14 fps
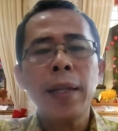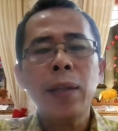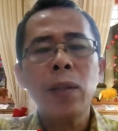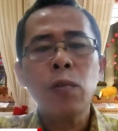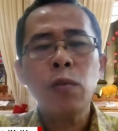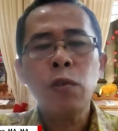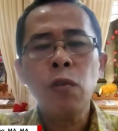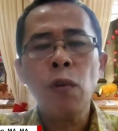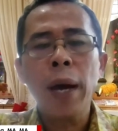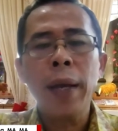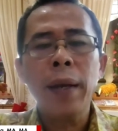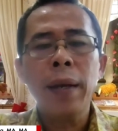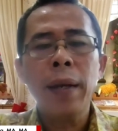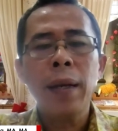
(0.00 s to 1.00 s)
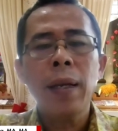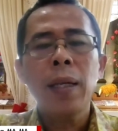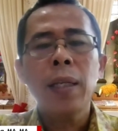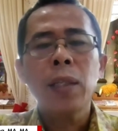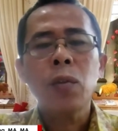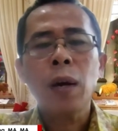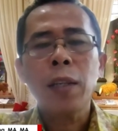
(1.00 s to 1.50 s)
dan tujuan
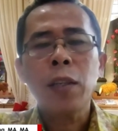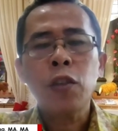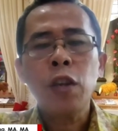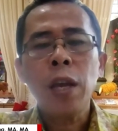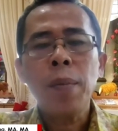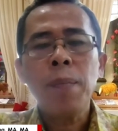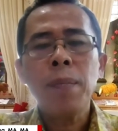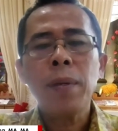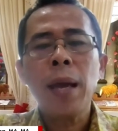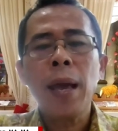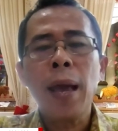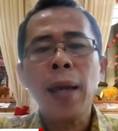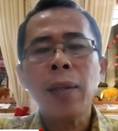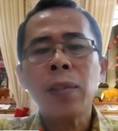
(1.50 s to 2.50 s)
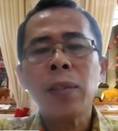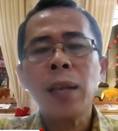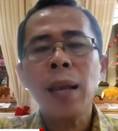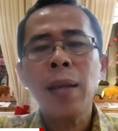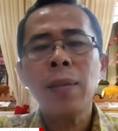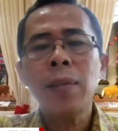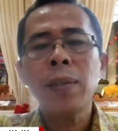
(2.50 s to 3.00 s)
to achieve the
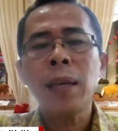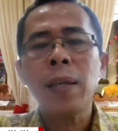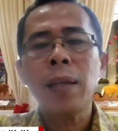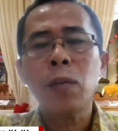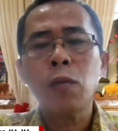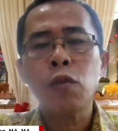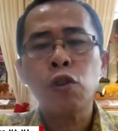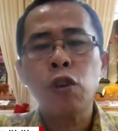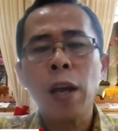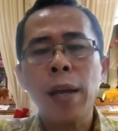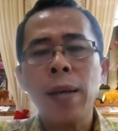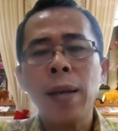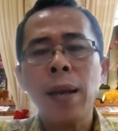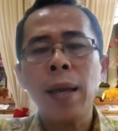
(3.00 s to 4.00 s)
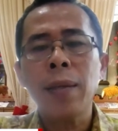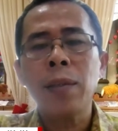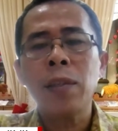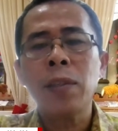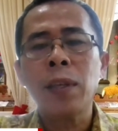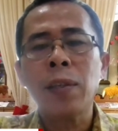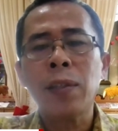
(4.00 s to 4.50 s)
excellence and to shine like
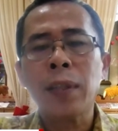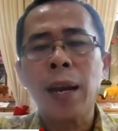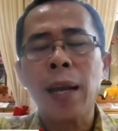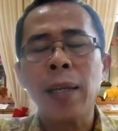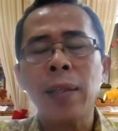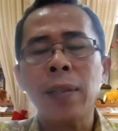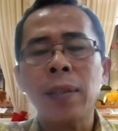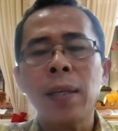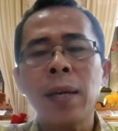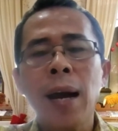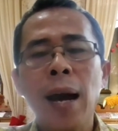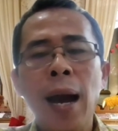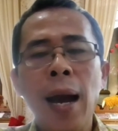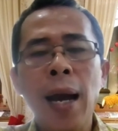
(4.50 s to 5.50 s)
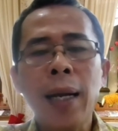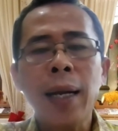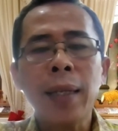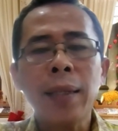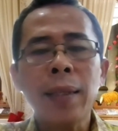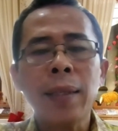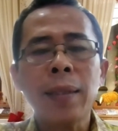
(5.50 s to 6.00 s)
Jesus Christ
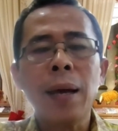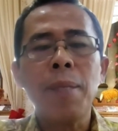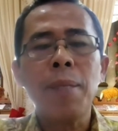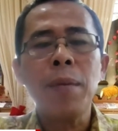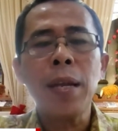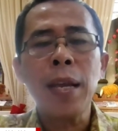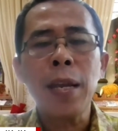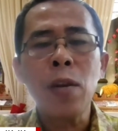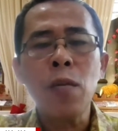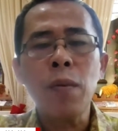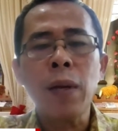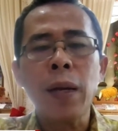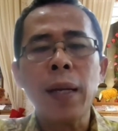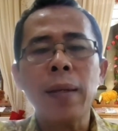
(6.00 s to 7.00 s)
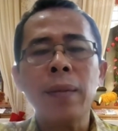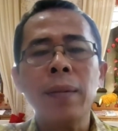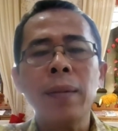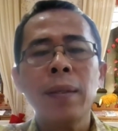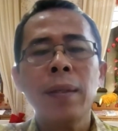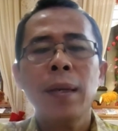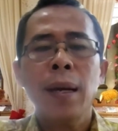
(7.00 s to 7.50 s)
akan tetap
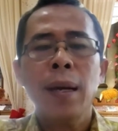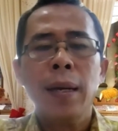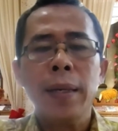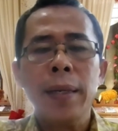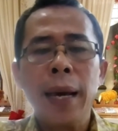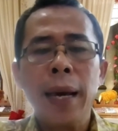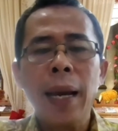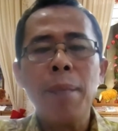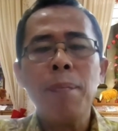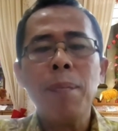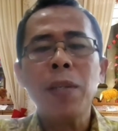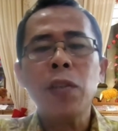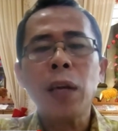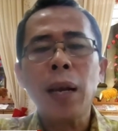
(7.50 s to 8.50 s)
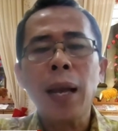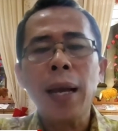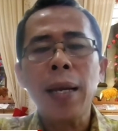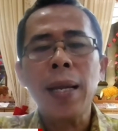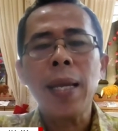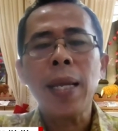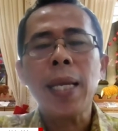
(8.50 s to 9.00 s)
dihidupkan dalam
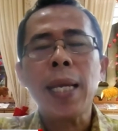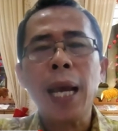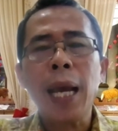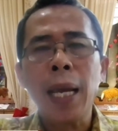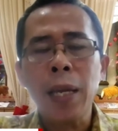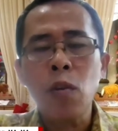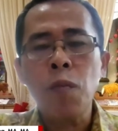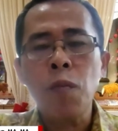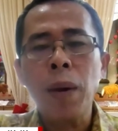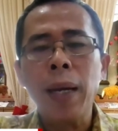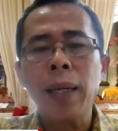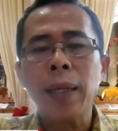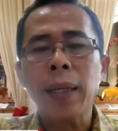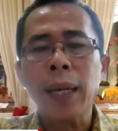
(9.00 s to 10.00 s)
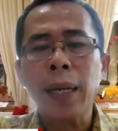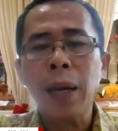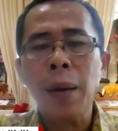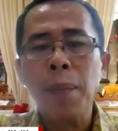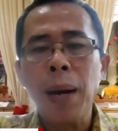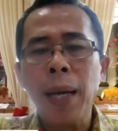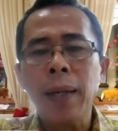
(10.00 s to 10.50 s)
menjalani kehidupan ke
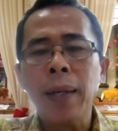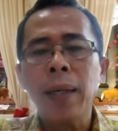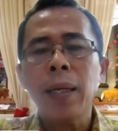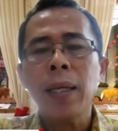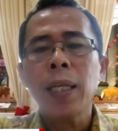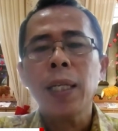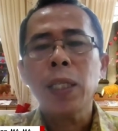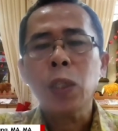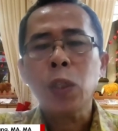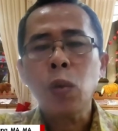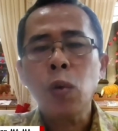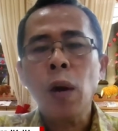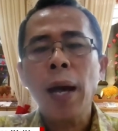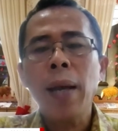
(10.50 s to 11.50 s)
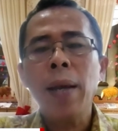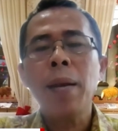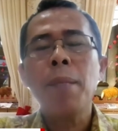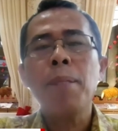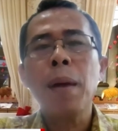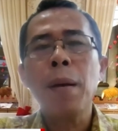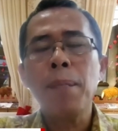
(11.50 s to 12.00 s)
depan.
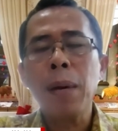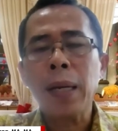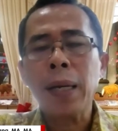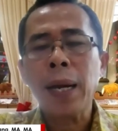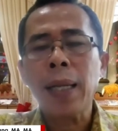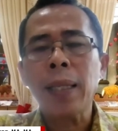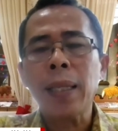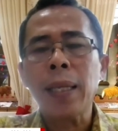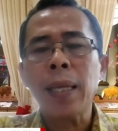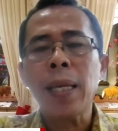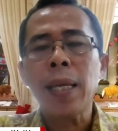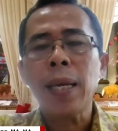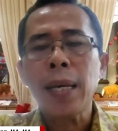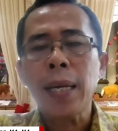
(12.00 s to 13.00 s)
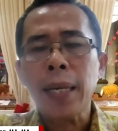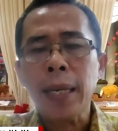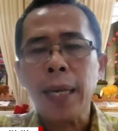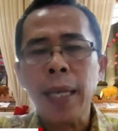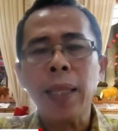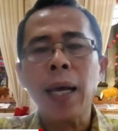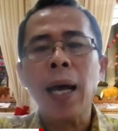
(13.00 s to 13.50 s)
Tuhan memberkati
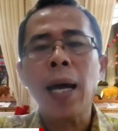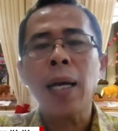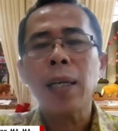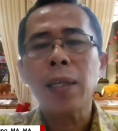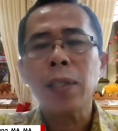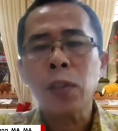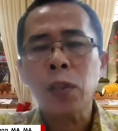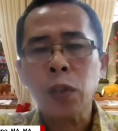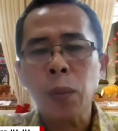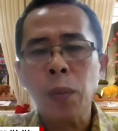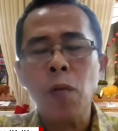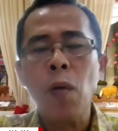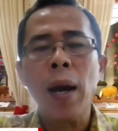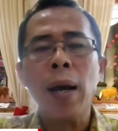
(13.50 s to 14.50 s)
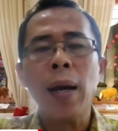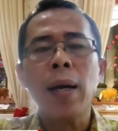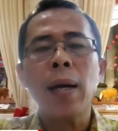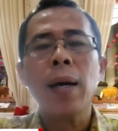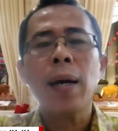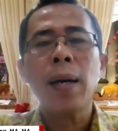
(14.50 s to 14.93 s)
kita semua.